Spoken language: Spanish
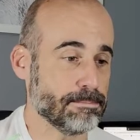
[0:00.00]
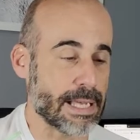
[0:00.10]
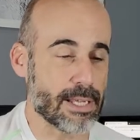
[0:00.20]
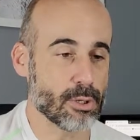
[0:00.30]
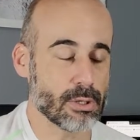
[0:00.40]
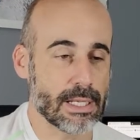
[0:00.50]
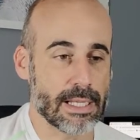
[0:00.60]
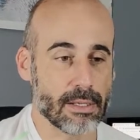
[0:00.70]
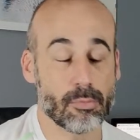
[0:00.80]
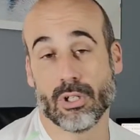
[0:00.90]
Pero,
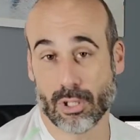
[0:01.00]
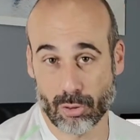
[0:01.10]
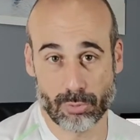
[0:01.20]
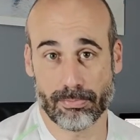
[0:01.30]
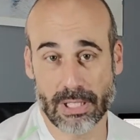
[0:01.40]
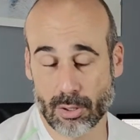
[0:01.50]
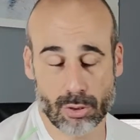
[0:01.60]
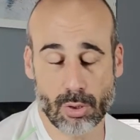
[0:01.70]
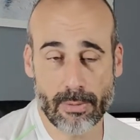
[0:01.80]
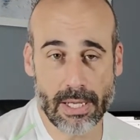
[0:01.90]
bueno, y con Víctor
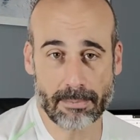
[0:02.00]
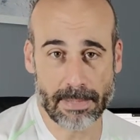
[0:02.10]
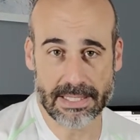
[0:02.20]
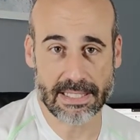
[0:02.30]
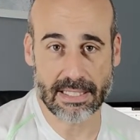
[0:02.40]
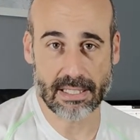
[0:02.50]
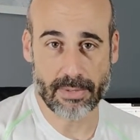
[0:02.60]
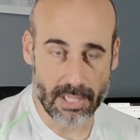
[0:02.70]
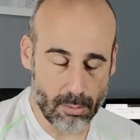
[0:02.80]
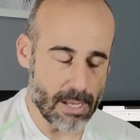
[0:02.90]
Sullivan pasa
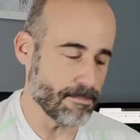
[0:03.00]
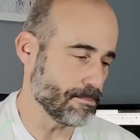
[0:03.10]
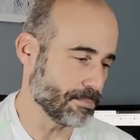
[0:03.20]
exactamente igual.